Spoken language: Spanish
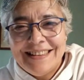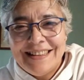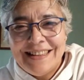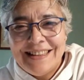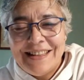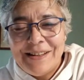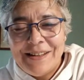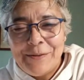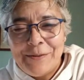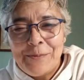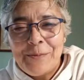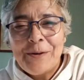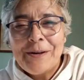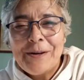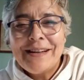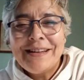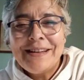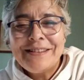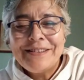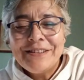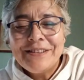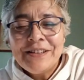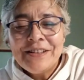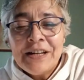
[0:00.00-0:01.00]

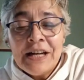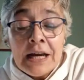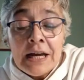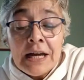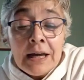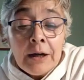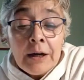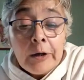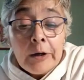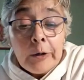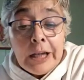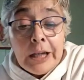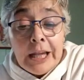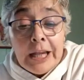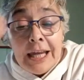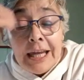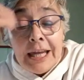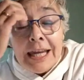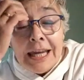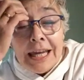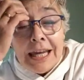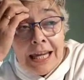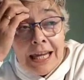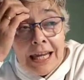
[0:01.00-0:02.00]
Bueno,
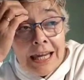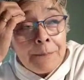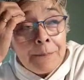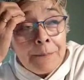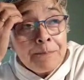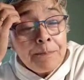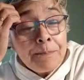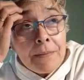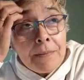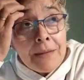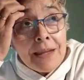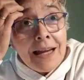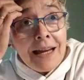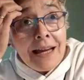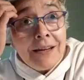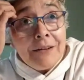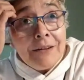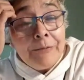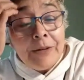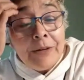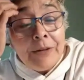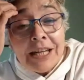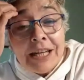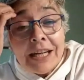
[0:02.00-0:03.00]
eh,
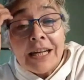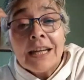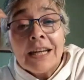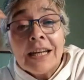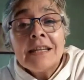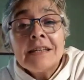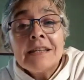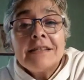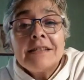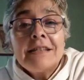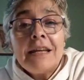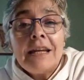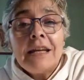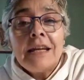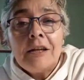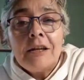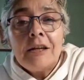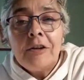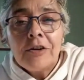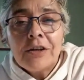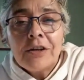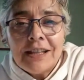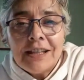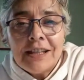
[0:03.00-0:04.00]
miren, Sí,
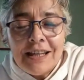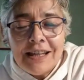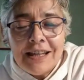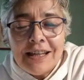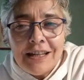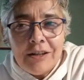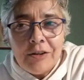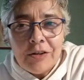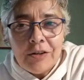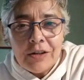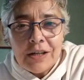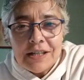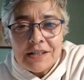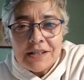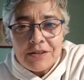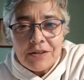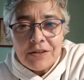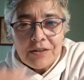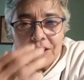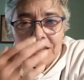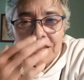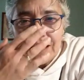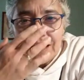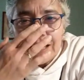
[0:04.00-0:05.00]
los que tienen
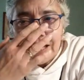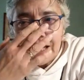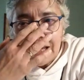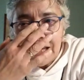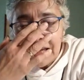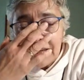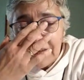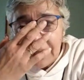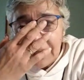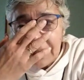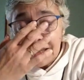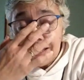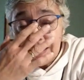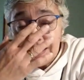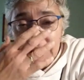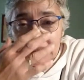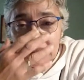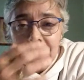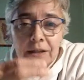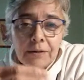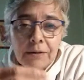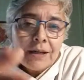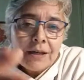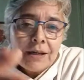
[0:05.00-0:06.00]
ocasión de,
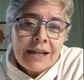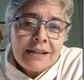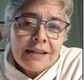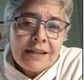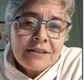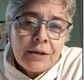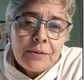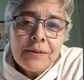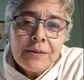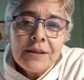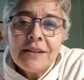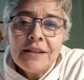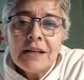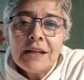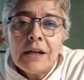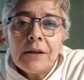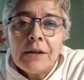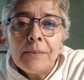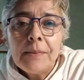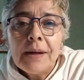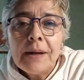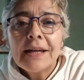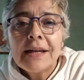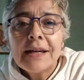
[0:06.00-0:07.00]
ver a través de la
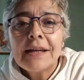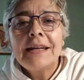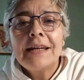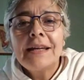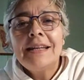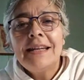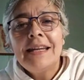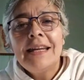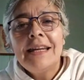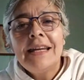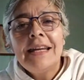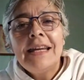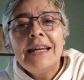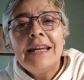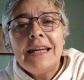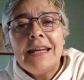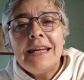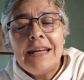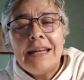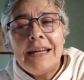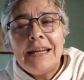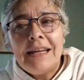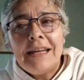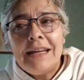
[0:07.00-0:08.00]
imagen,
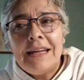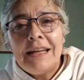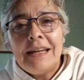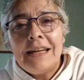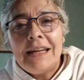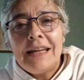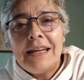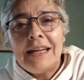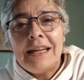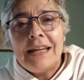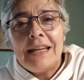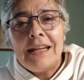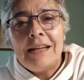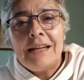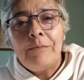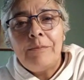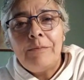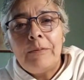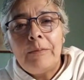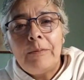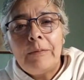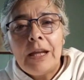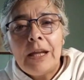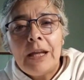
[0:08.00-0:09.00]
eh,
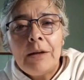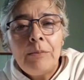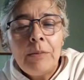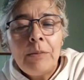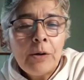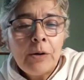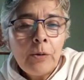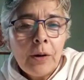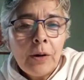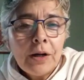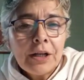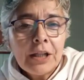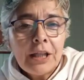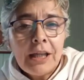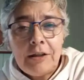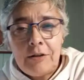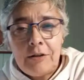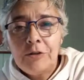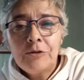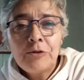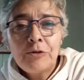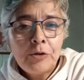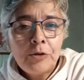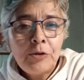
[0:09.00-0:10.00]
en, mi cuarto,
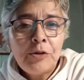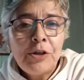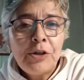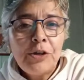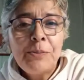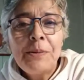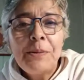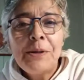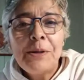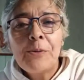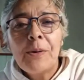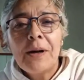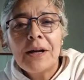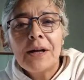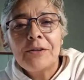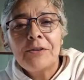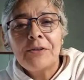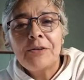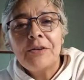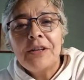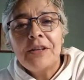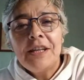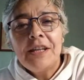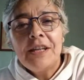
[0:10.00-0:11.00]
yo estoy en mi cuarto
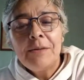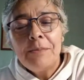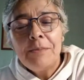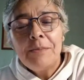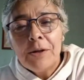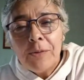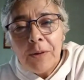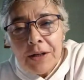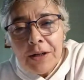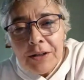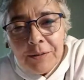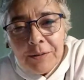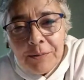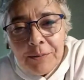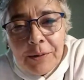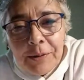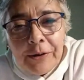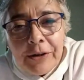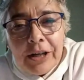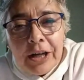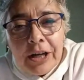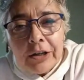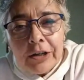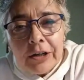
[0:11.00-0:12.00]
y en mi cuarto me
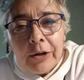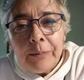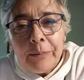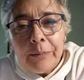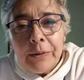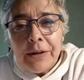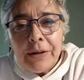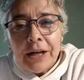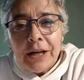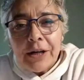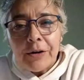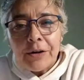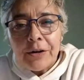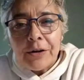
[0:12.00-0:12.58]
voy, me voy a correr